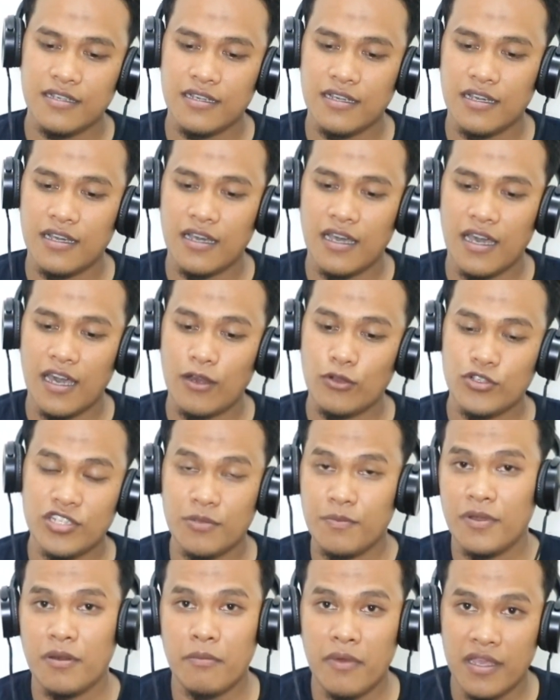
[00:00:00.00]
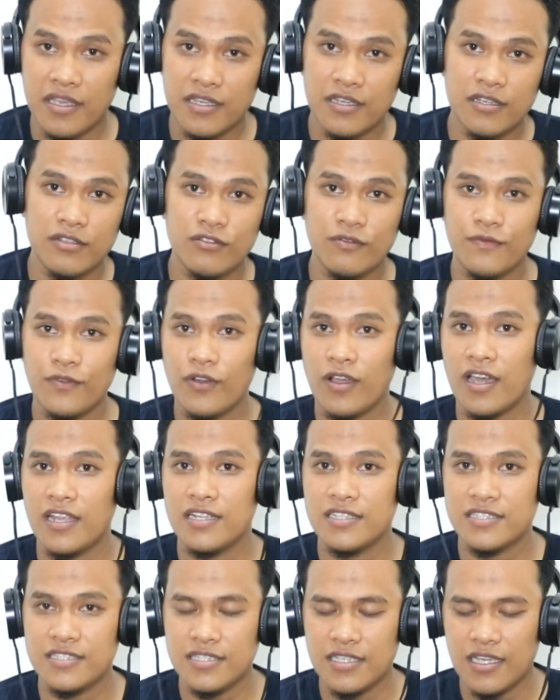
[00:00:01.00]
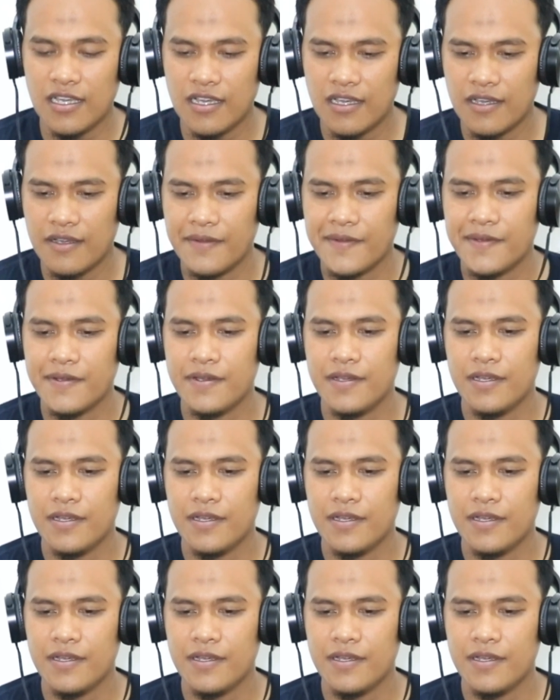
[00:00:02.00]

uh, harus diperbaiki untuk vokalisnya